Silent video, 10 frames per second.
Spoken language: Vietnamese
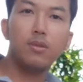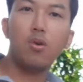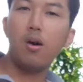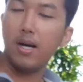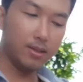
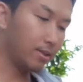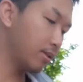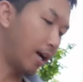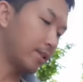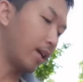to bằng
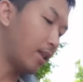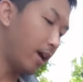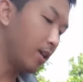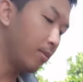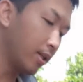cả sải
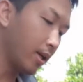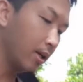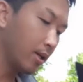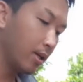tay của mình này.